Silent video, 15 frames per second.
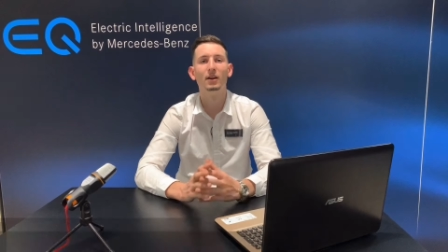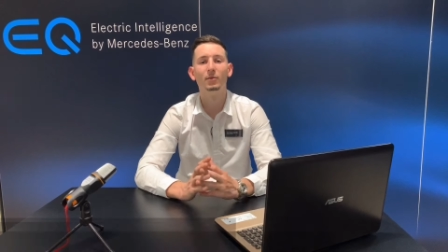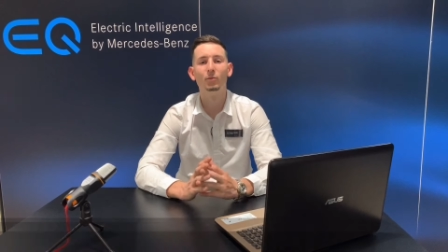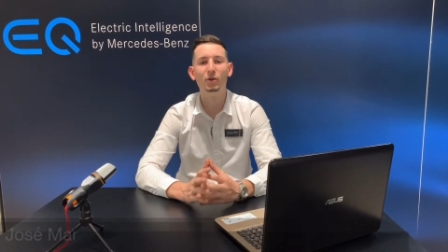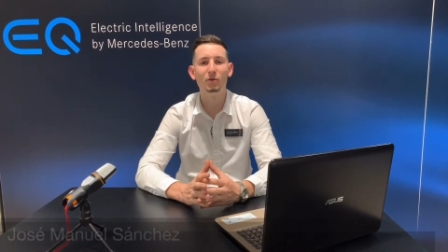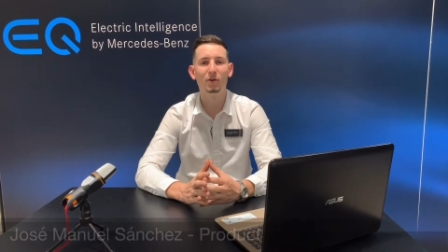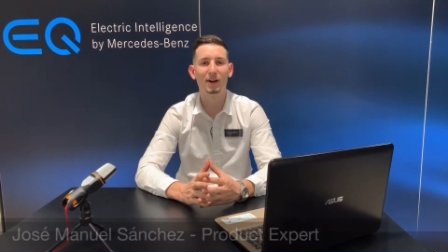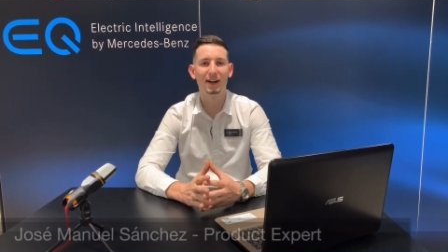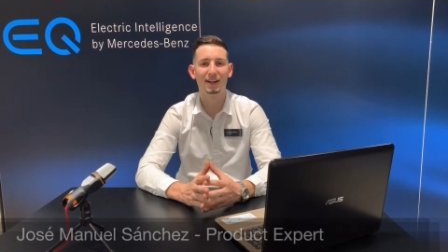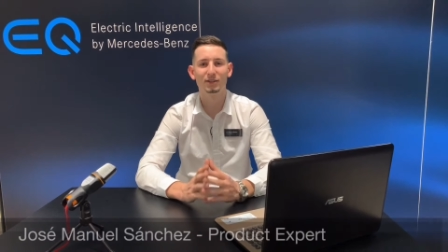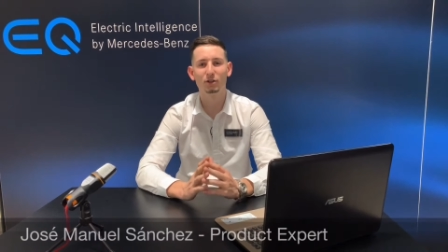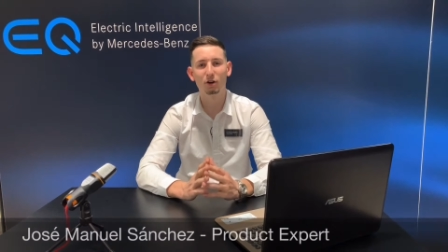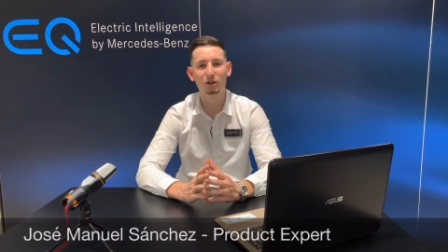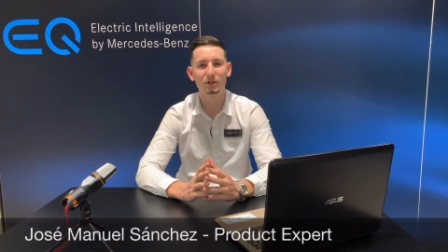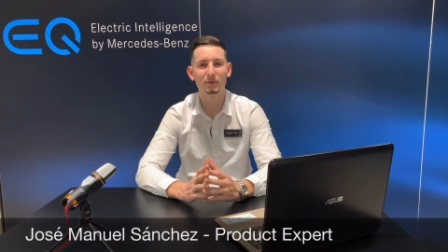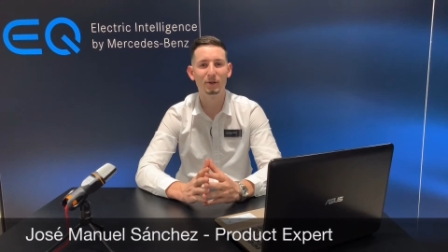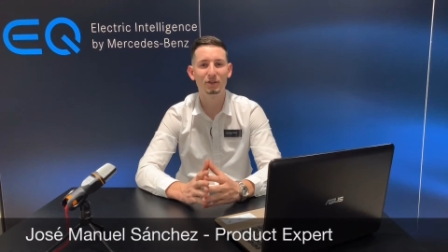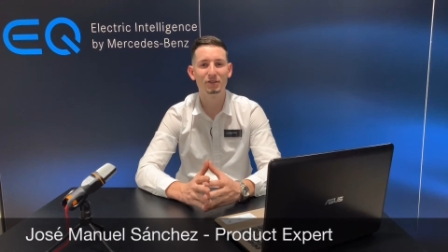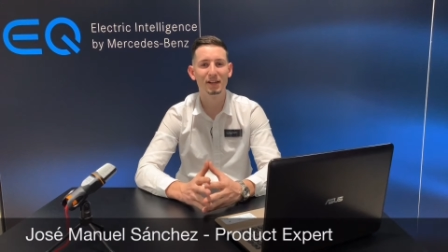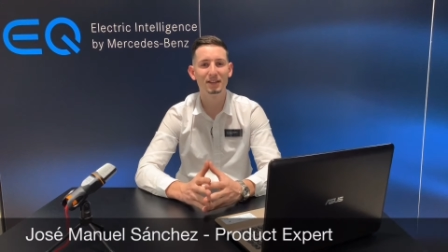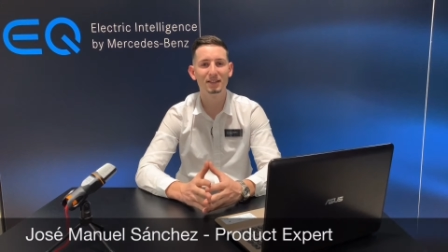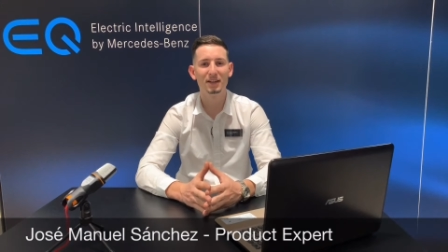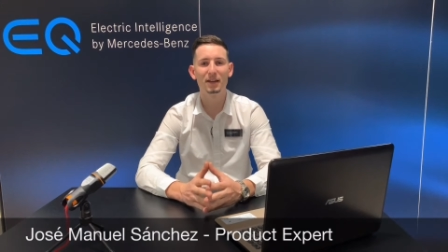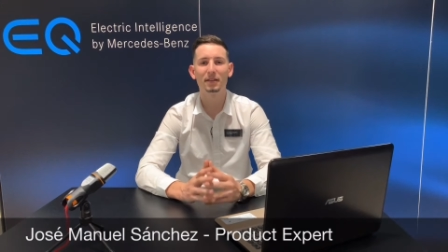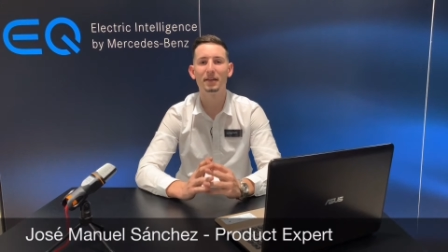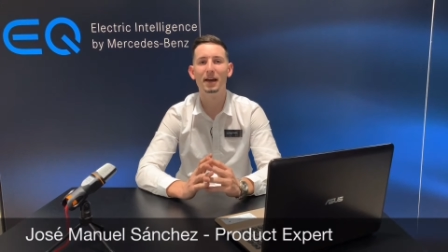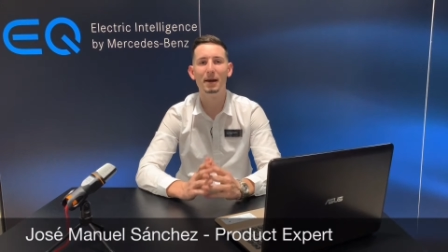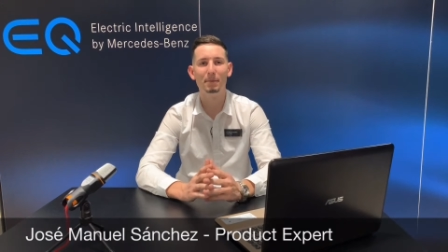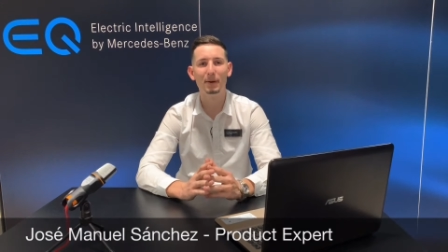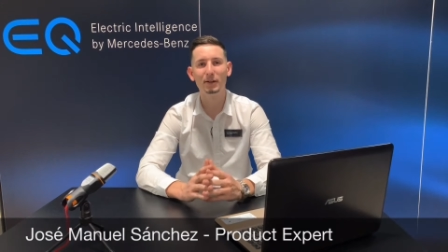Muy buenas, soy José Manuel Sánchez,
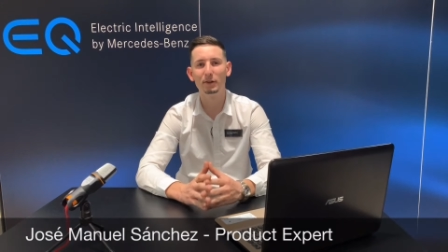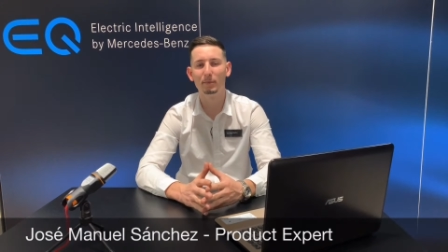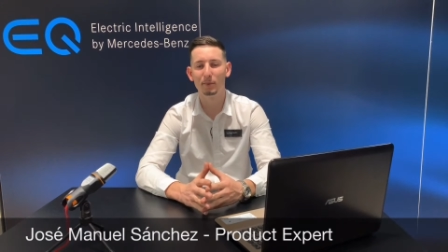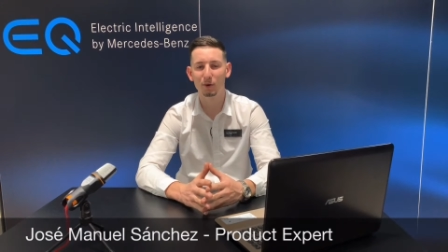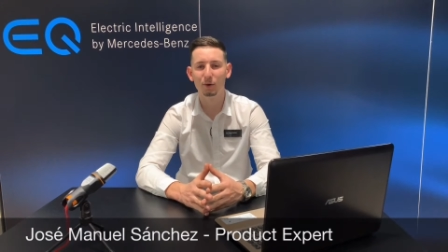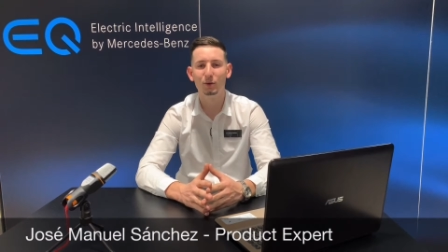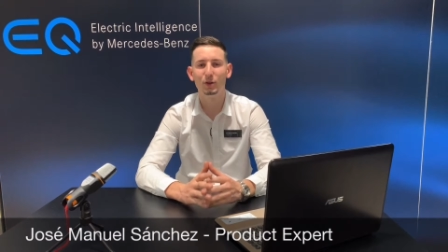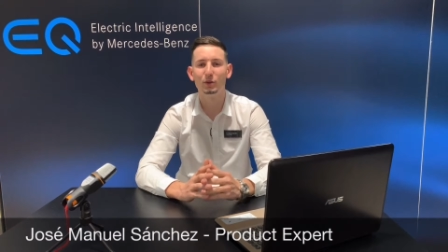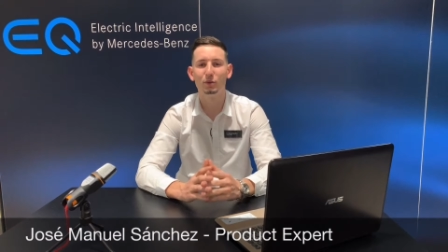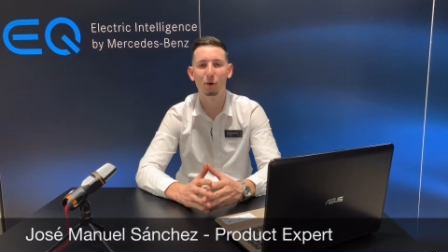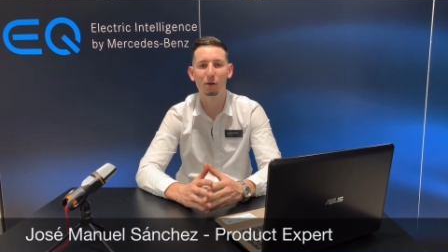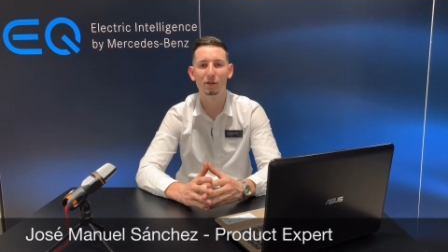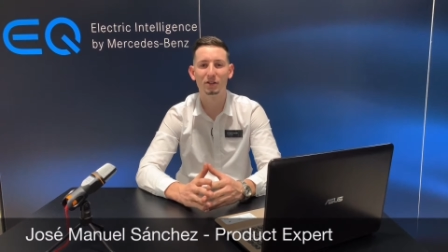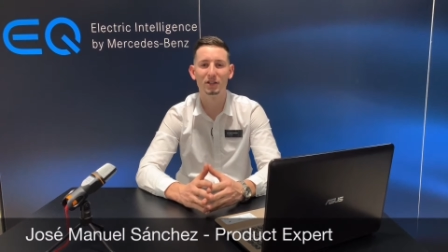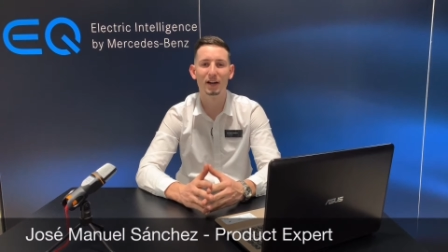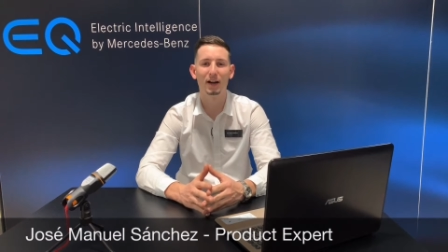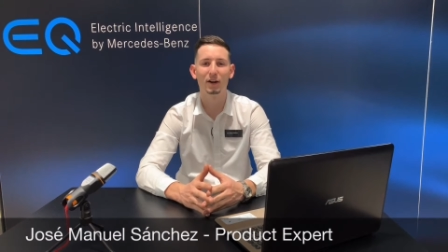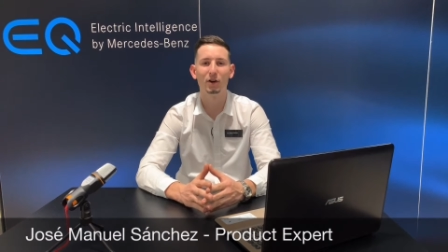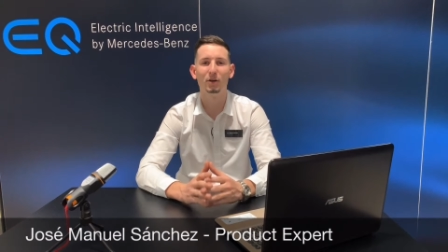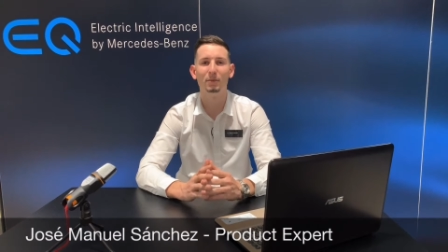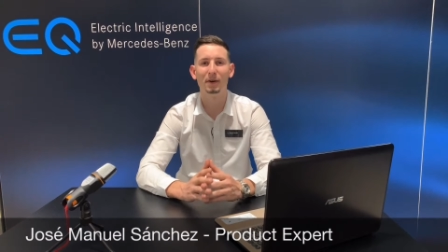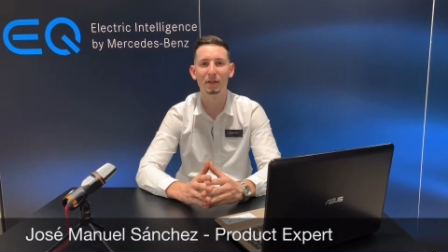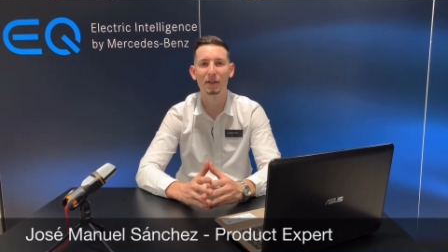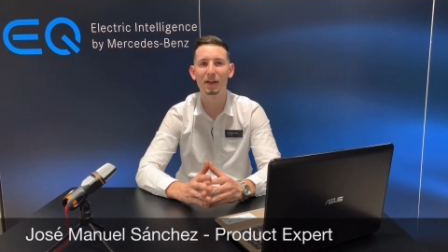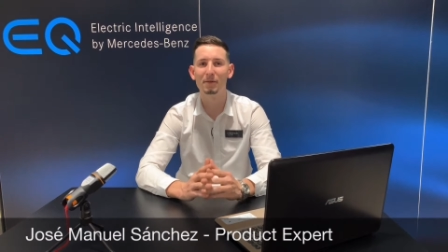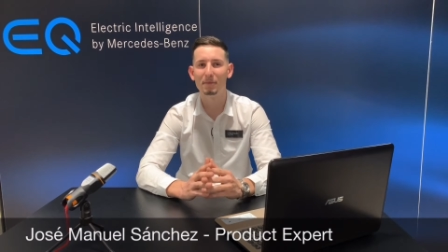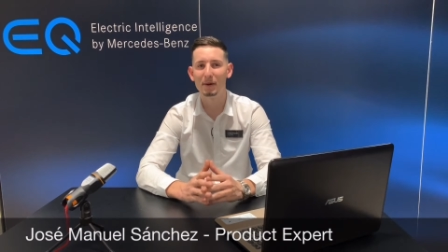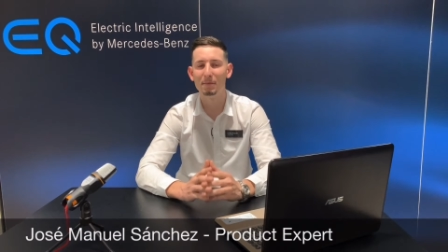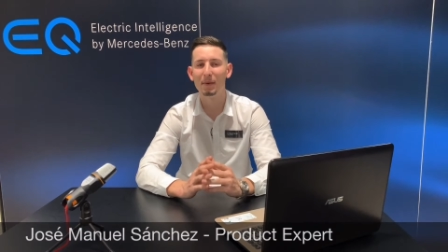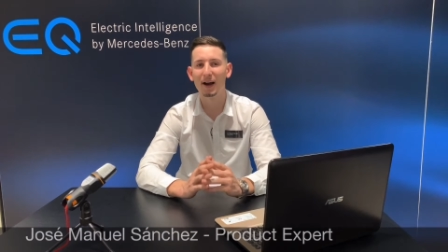experto en producto en tu concesionario
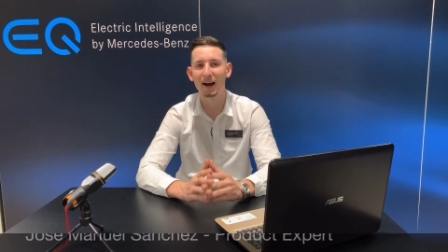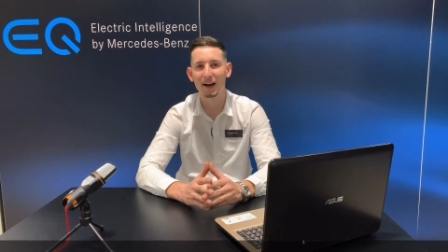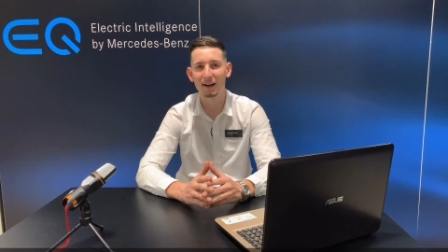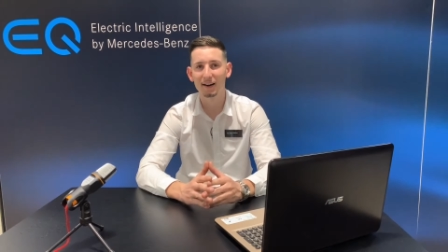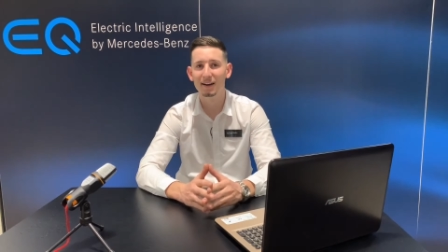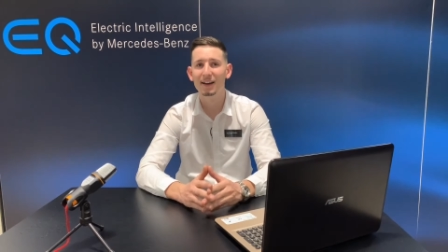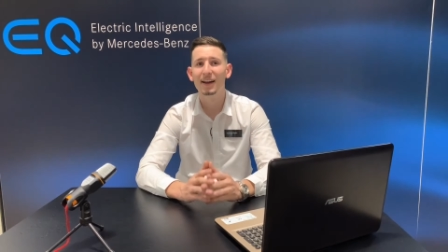Mercedes-Benz Vegar